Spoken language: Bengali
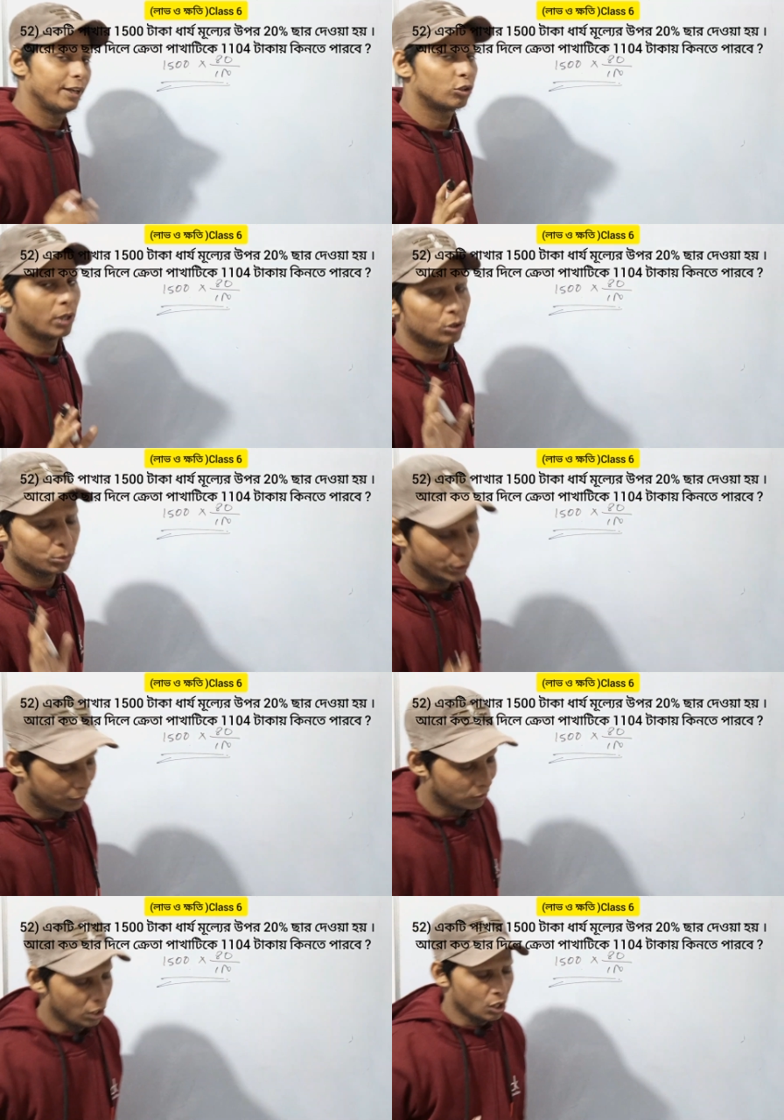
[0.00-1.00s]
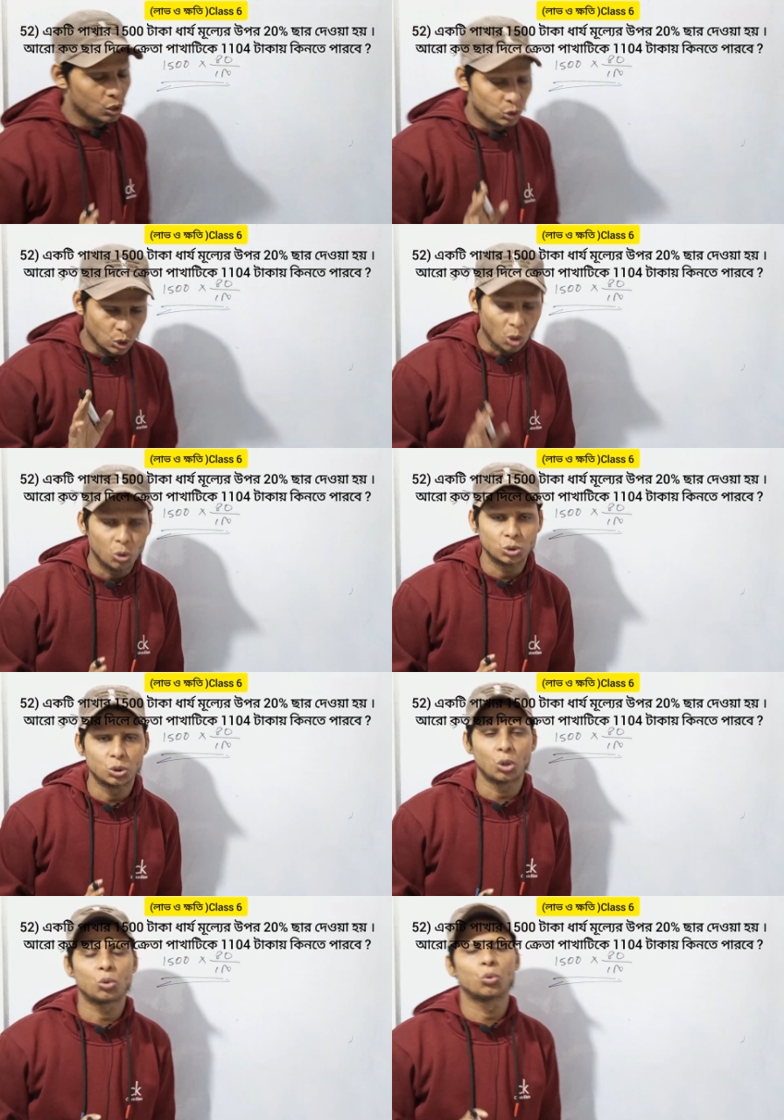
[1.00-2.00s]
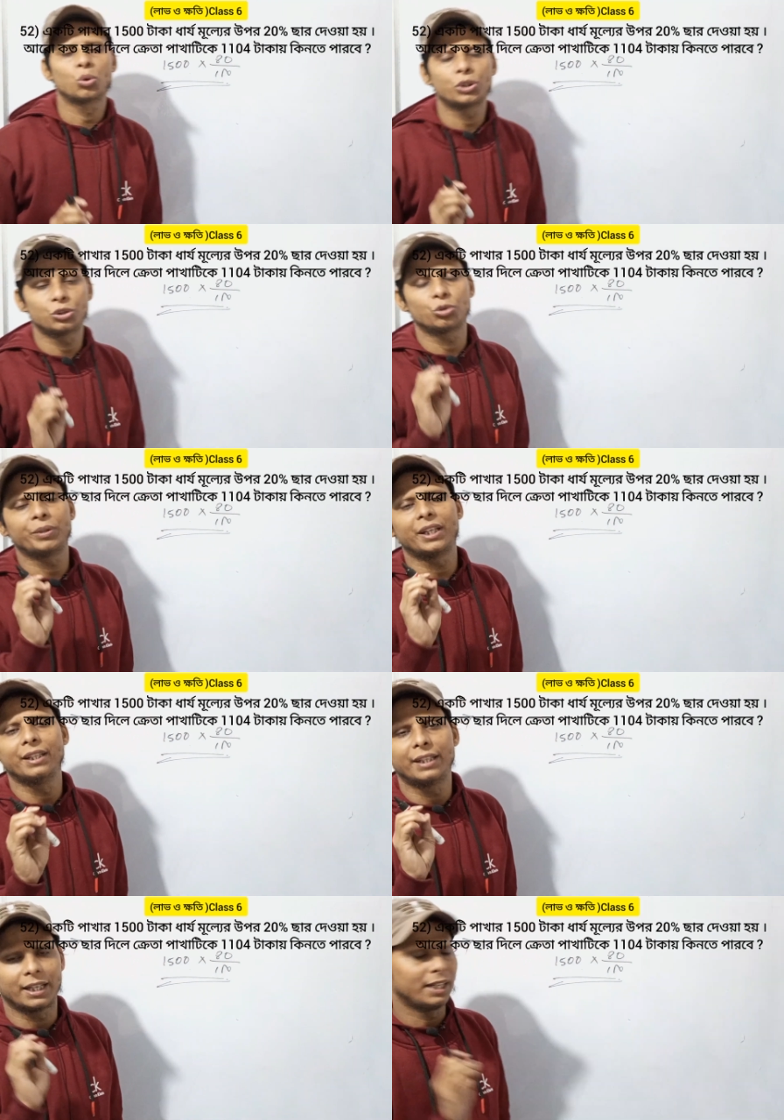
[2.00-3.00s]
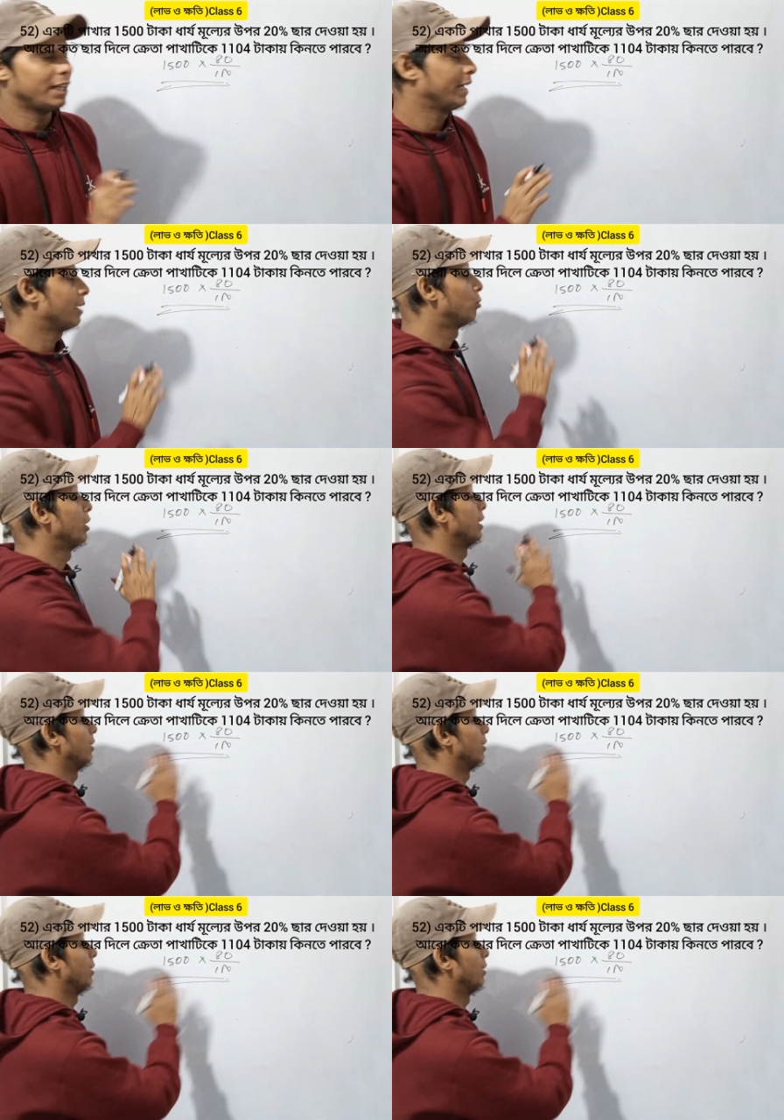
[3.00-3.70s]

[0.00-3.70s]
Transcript: একটু ভালো করে বুঝে নাও যখন ধরো কোনো কিছু তুমি কিনতে গেলে এটা ভুলে